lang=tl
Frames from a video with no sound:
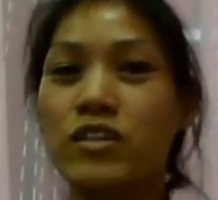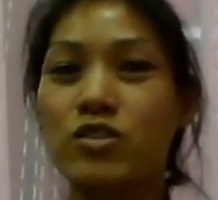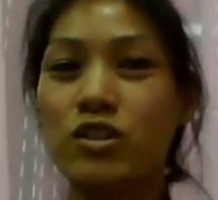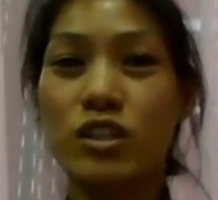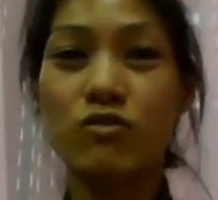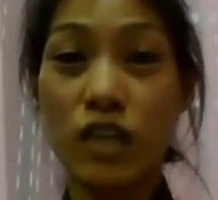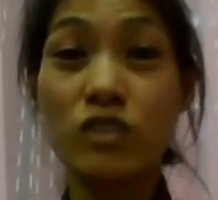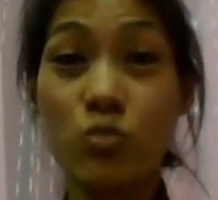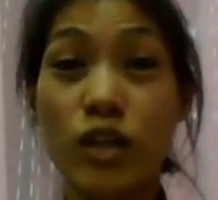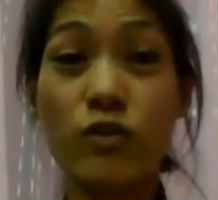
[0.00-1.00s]
So,
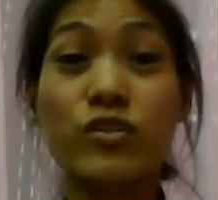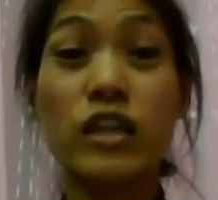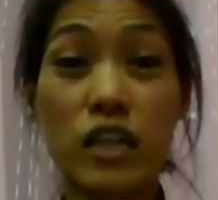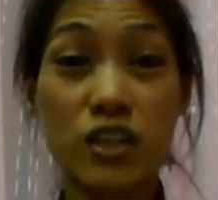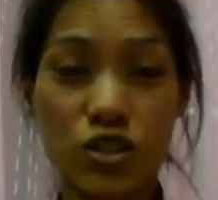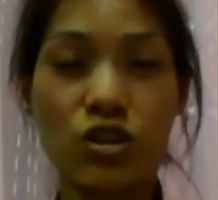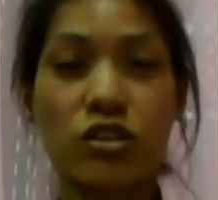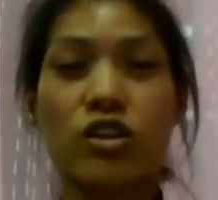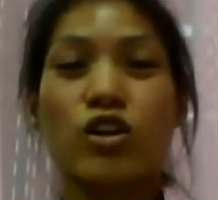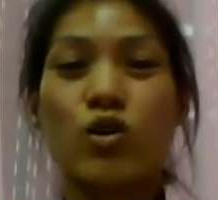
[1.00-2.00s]
that's one of the
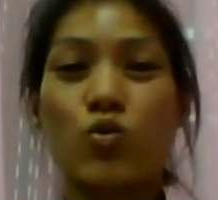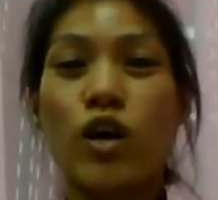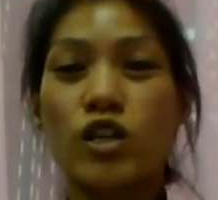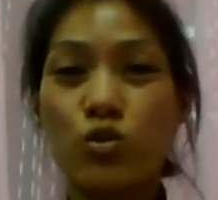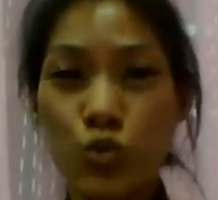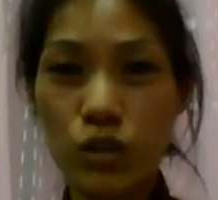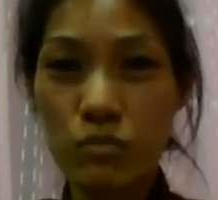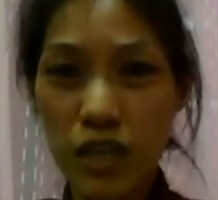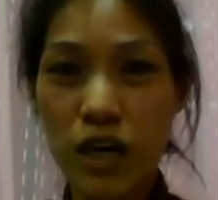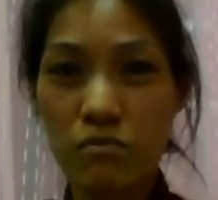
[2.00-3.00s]
reason why you will
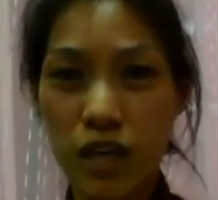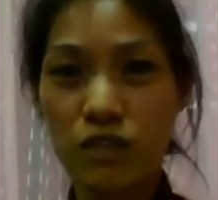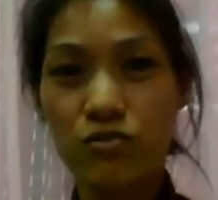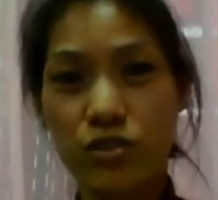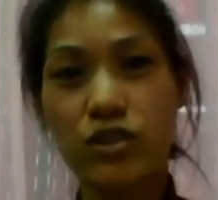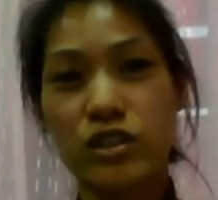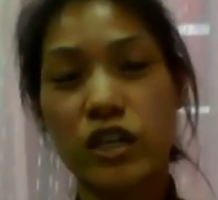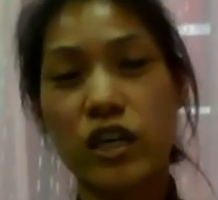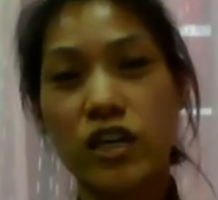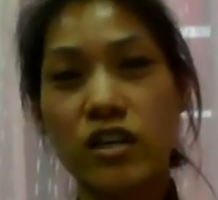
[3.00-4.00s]
become
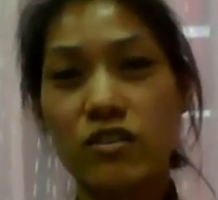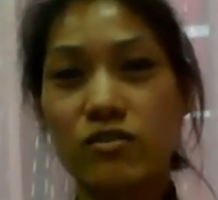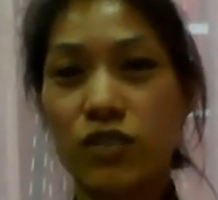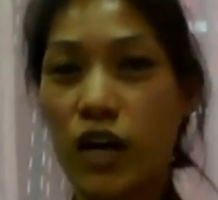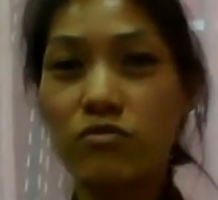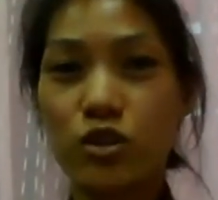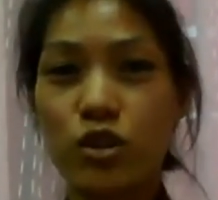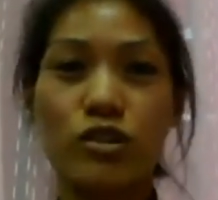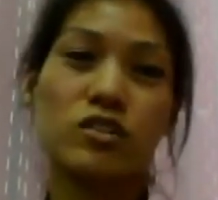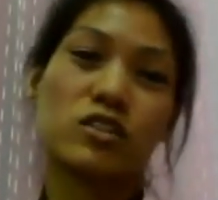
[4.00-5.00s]
infertile,
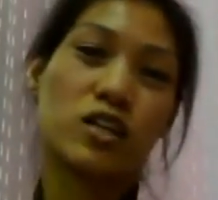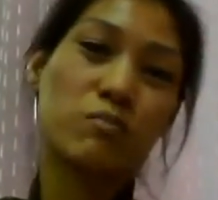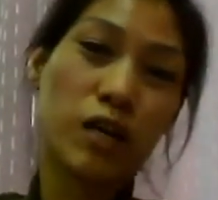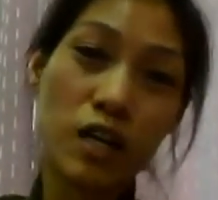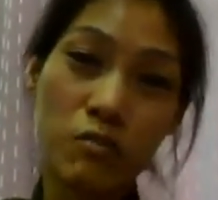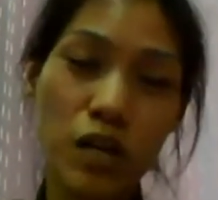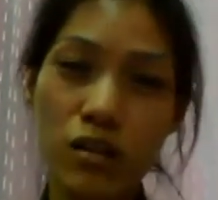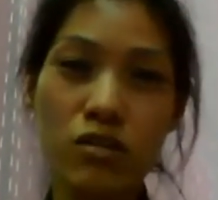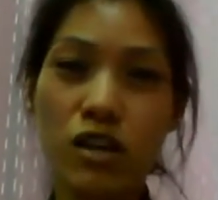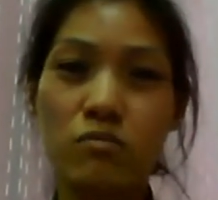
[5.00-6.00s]
fibroids, kapag ka
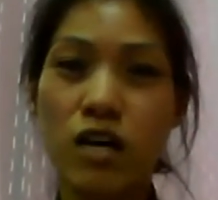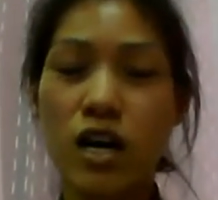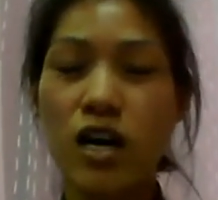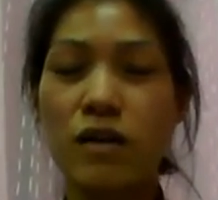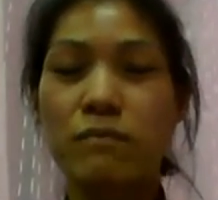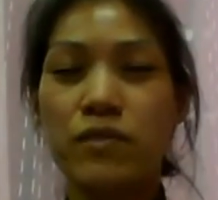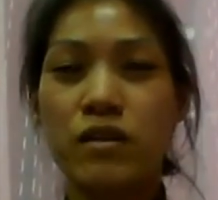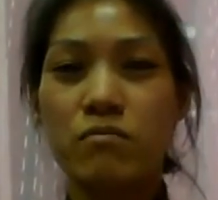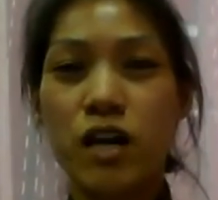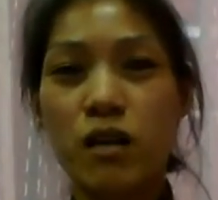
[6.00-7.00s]
meron ka mga,
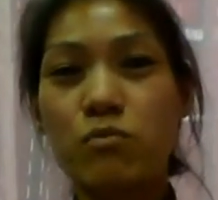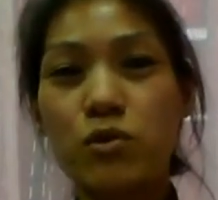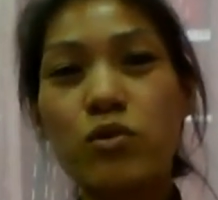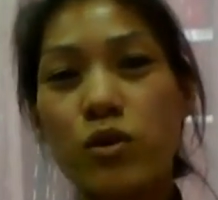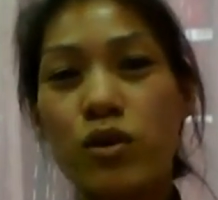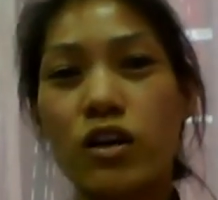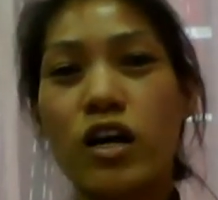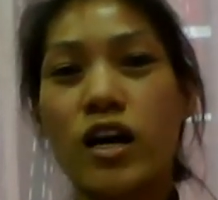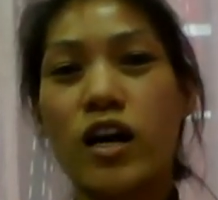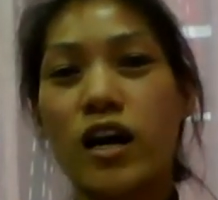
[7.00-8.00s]
mga
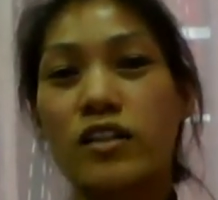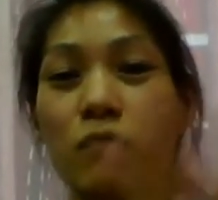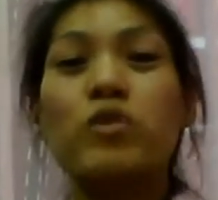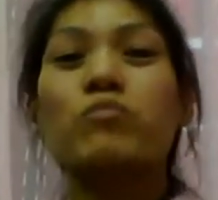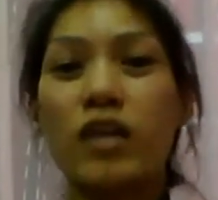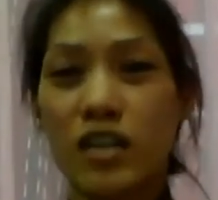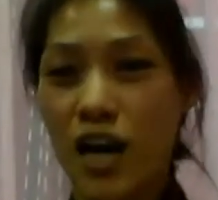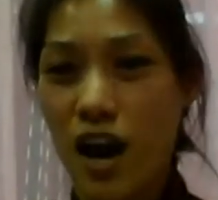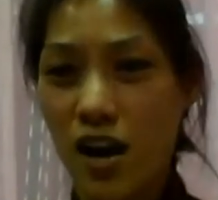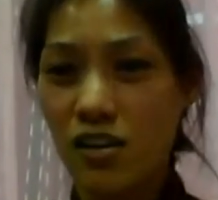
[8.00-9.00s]
bukol, Adamang
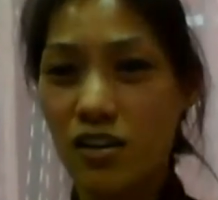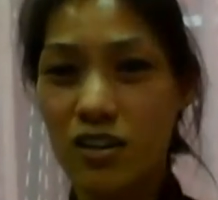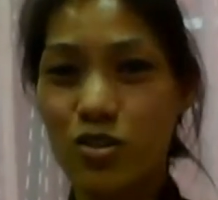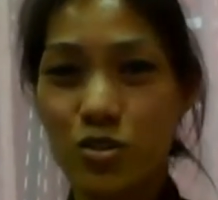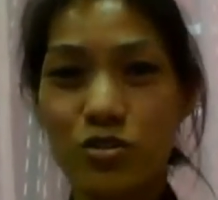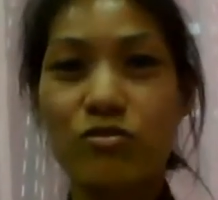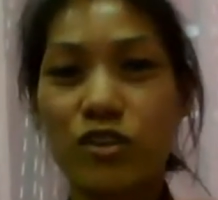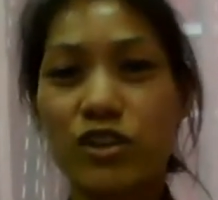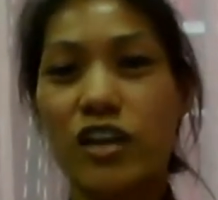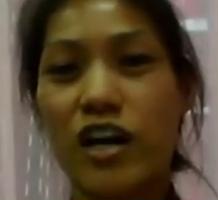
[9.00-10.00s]
Maria is good
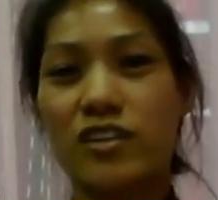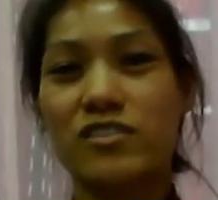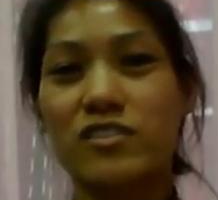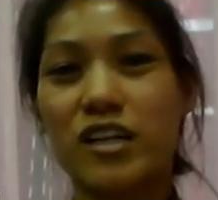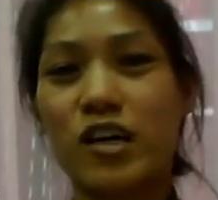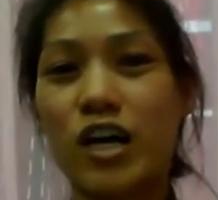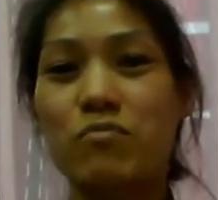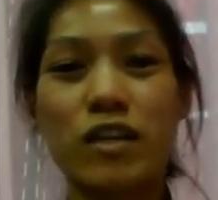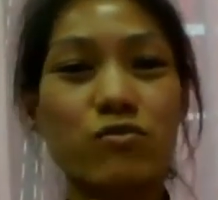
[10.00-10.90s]
for that. Okay? But